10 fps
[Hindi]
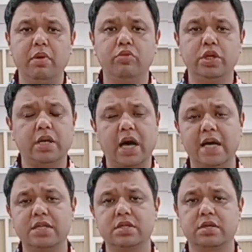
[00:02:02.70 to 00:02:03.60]
में मुझे
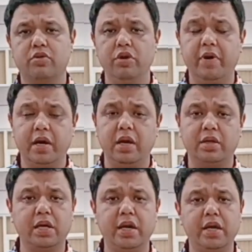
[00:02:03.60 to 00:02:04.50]
खास कोई फ़र्क
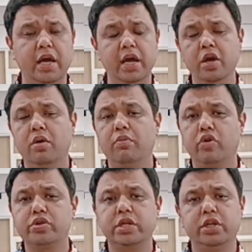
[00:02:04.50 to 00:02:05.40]
लगता नहीं है
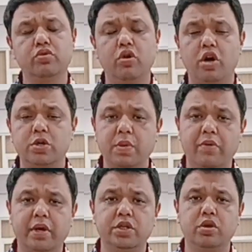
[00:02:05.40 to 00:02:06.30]
मोस्टली टू आवर्स
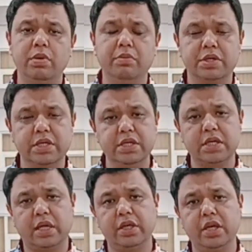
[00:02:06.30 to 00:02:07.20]
पावर की जो भी मशीन्स
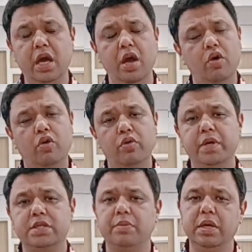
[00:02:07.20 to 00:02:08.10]
आती हैं
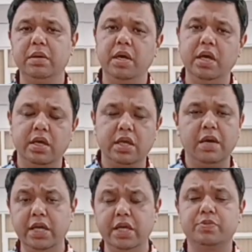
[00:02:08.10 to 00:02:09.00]
उनमें सभी में
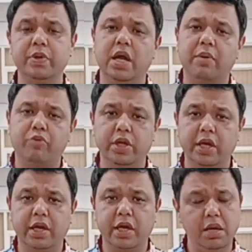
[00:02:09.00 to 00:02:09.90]
यही स्पीड आपको
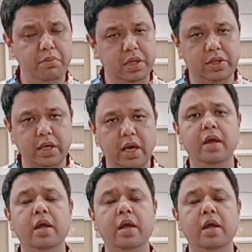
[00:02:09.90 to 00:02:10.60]
देखने के लिए मिलती है